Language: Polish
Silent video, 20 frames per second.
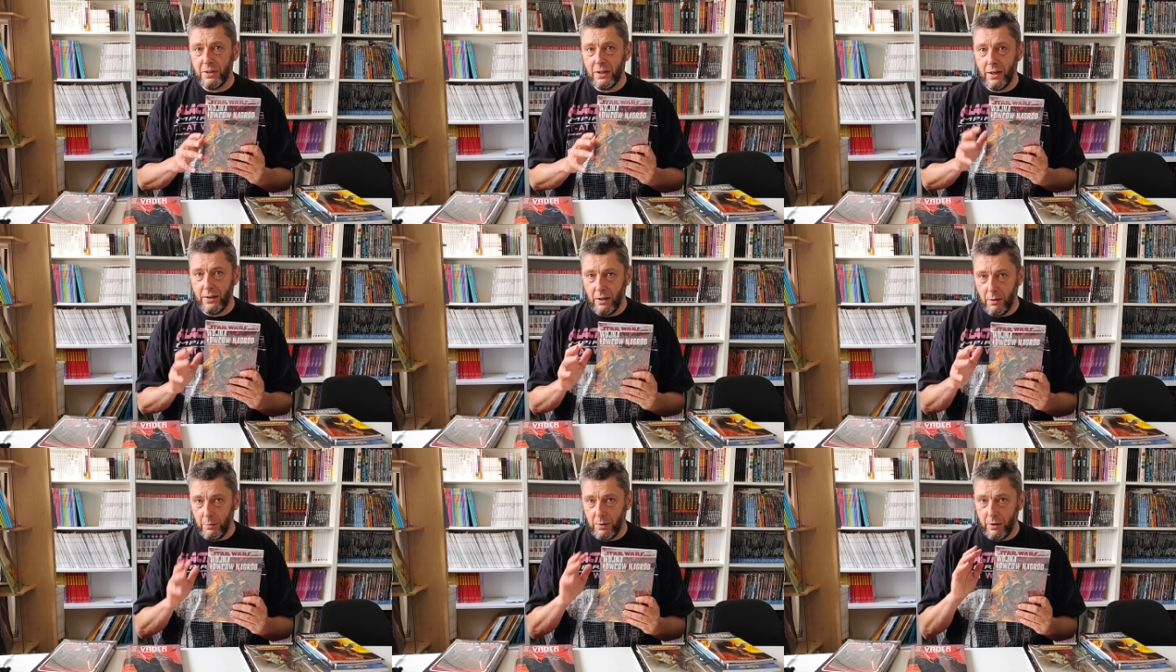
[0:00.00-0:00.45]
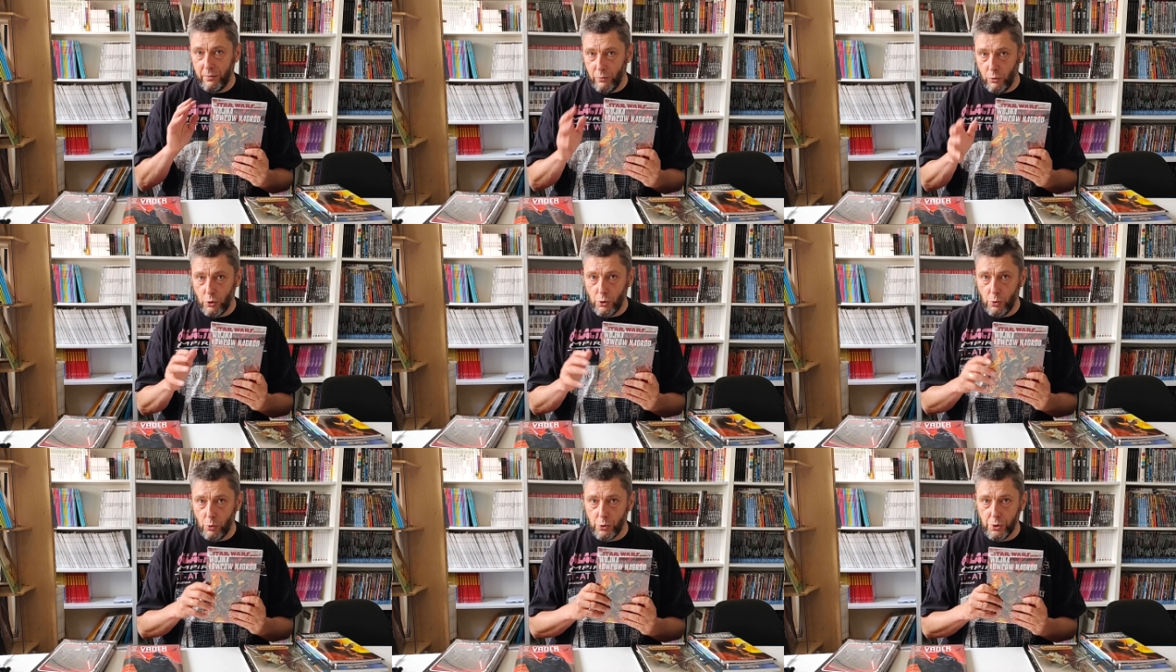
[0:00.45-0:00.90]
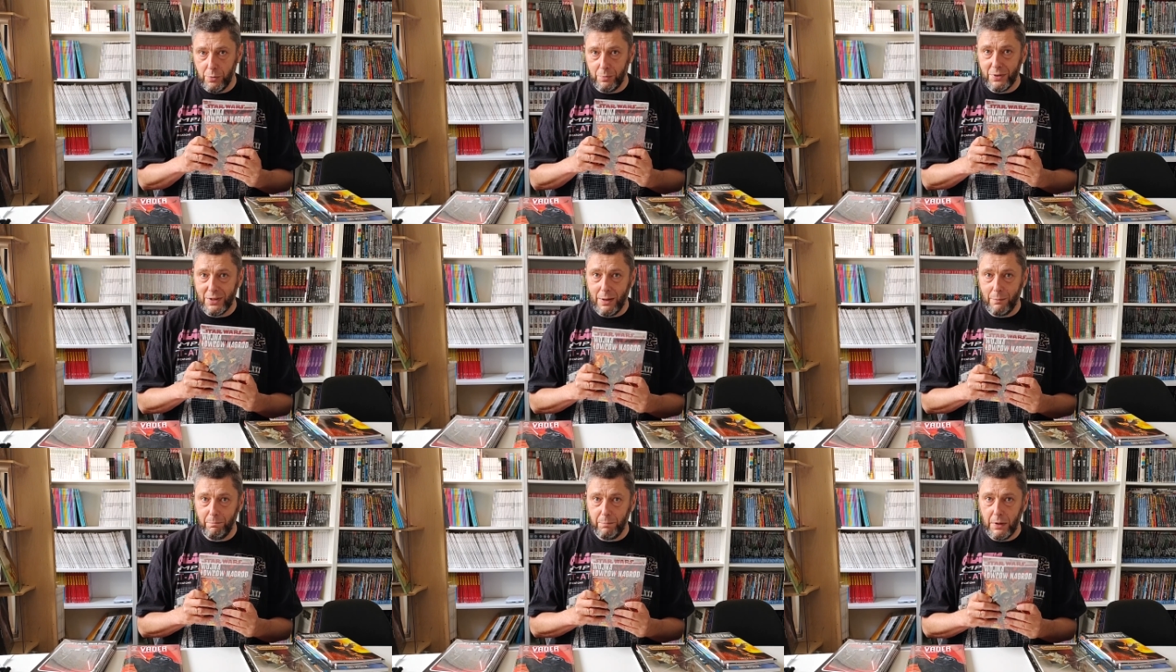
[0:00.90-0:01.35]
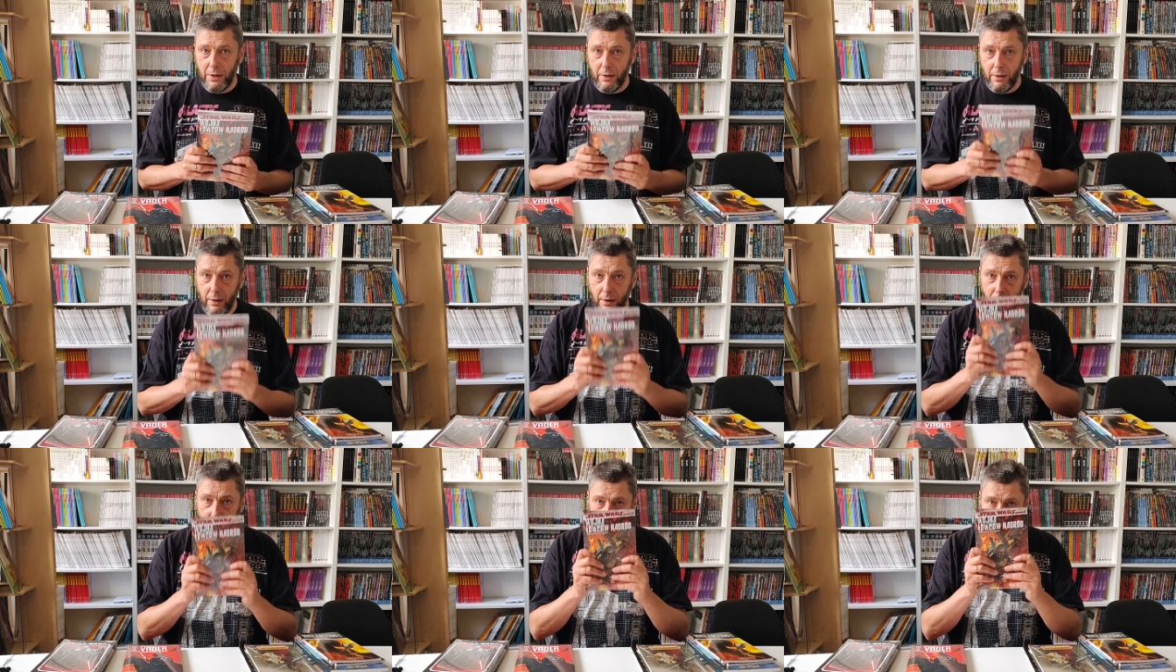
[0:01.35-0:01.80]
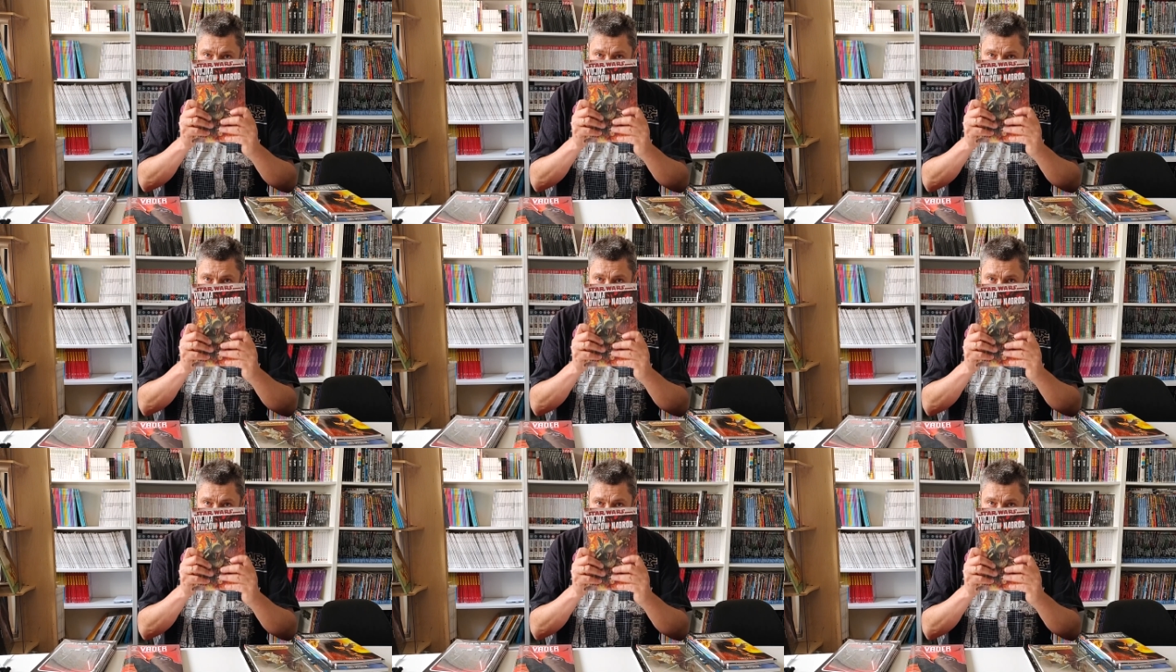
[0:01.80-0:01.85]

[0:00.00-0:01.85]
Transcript: wydajemy je w dość dużym tempie.